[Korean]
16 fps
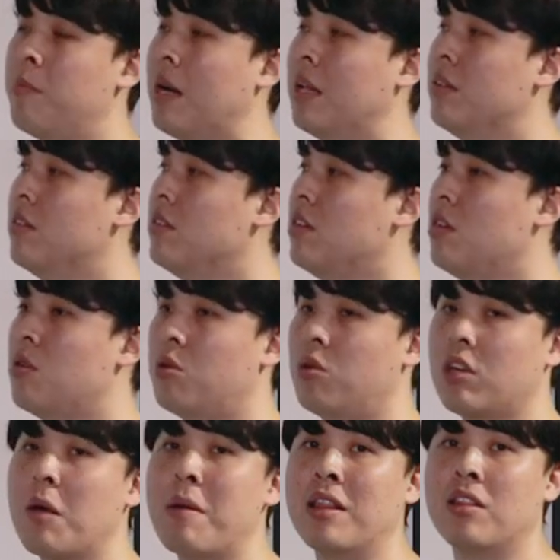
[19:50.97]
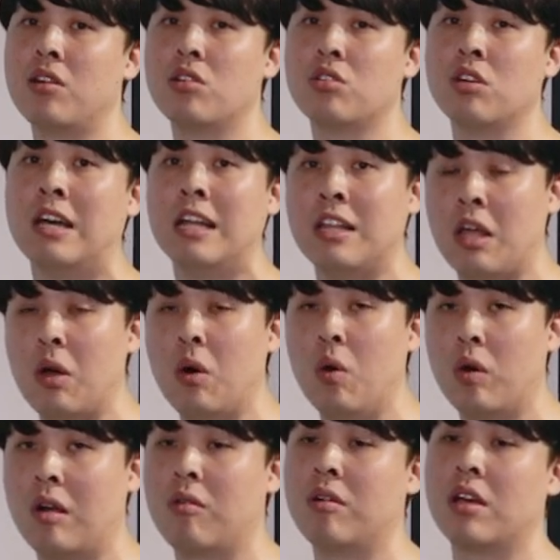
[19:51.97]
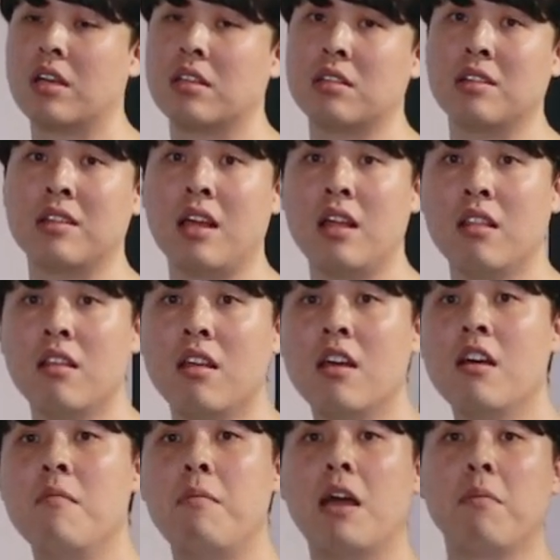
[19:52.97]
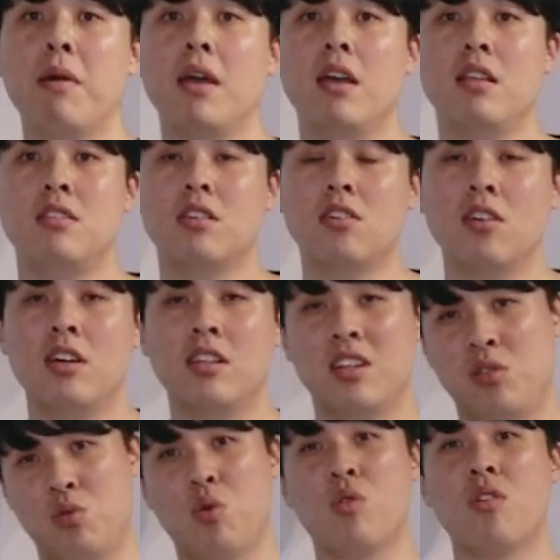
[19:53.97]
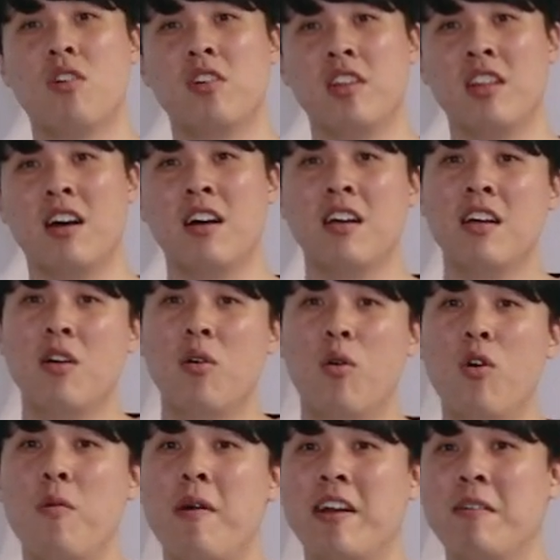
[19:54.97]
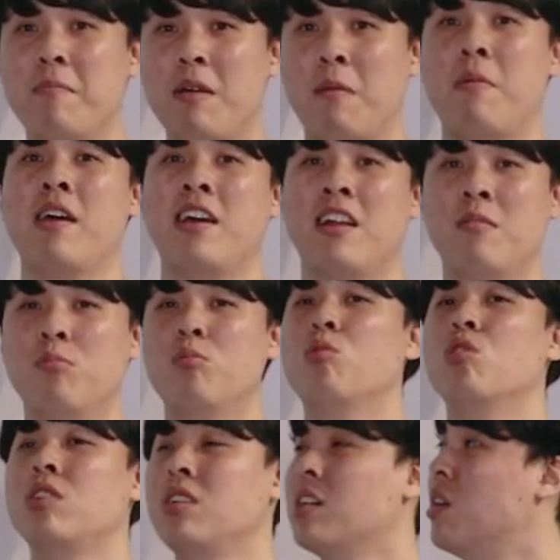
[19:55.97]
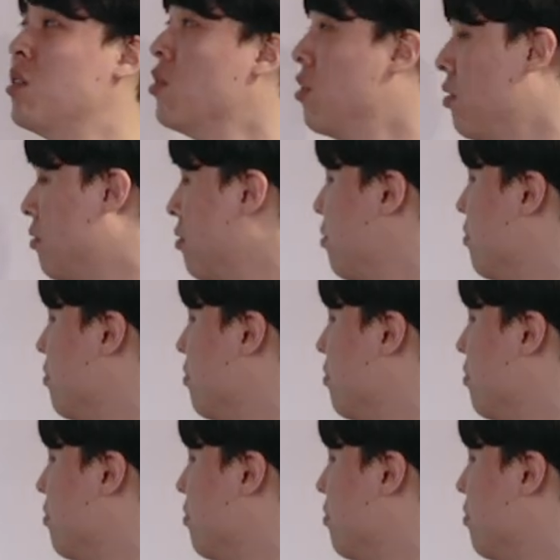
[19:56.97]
반드시 이렇게 만들어줘야 돼요. 라고 얘기했을 땐 백팩이 지켜야 될 조건이나 올바른 백팩이란 무엇인가죠?